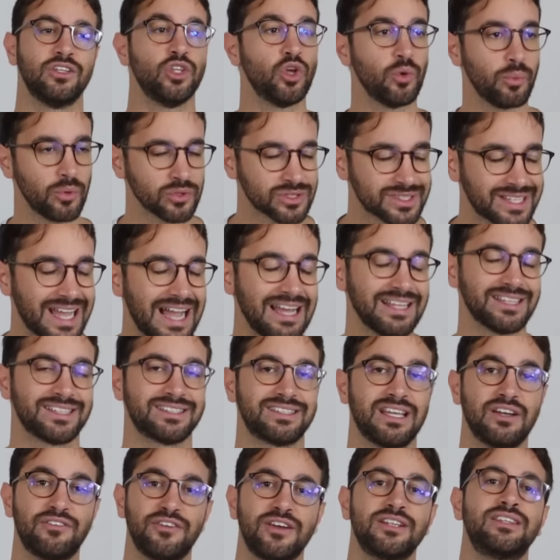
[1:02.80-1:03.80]
dopo
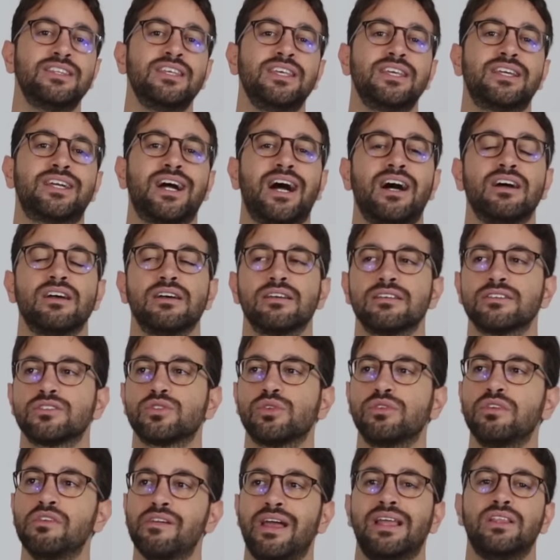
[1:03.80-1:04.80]
tanta fatica,
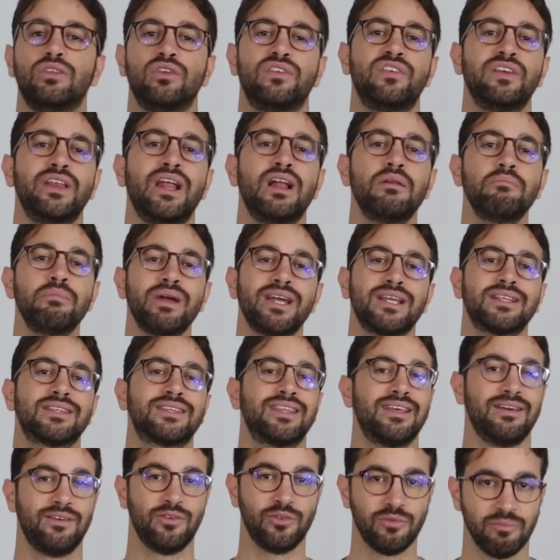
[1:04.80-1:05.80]
sto vivendo
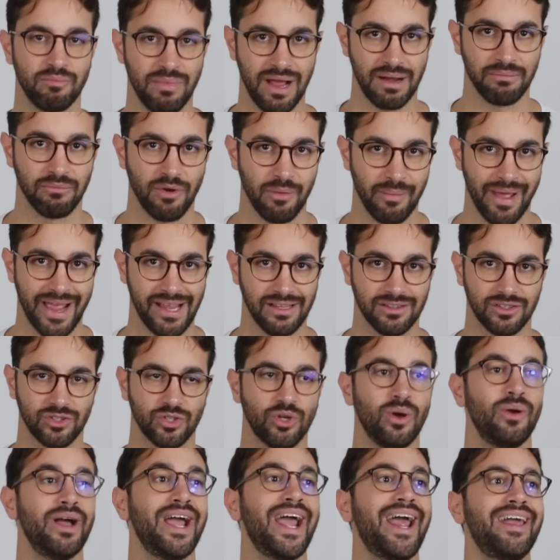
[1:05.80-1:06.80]
finalmente un bel
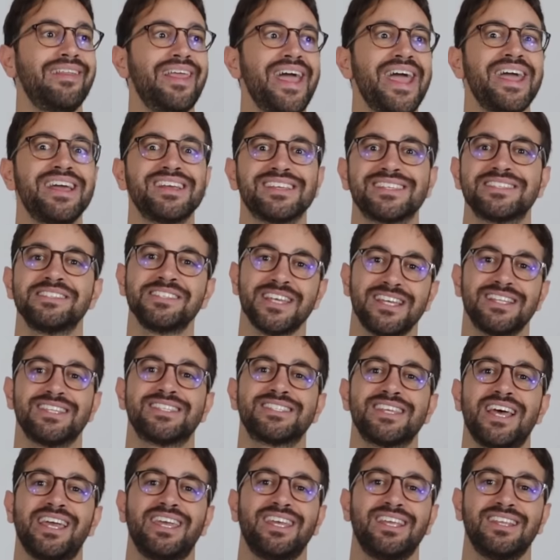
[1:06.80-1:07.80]
momento ed è
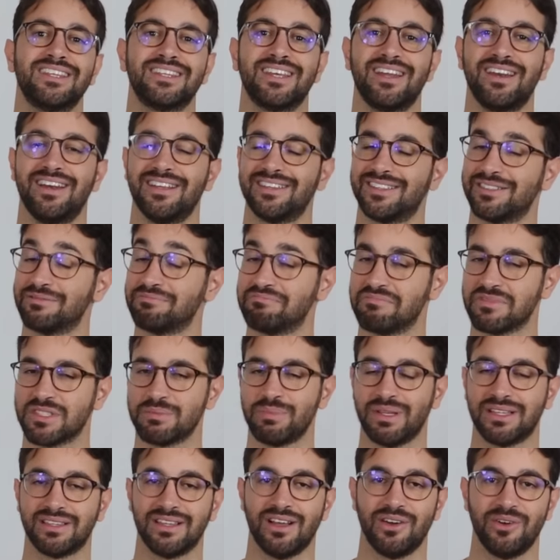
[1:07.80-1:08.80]
senza internet.
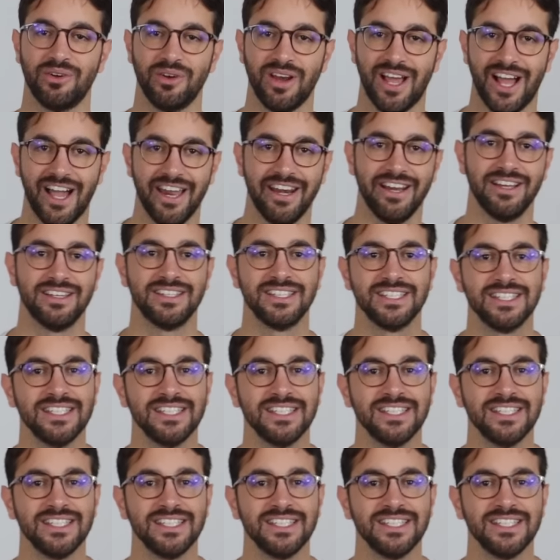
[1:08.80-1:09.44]
Spettacolare.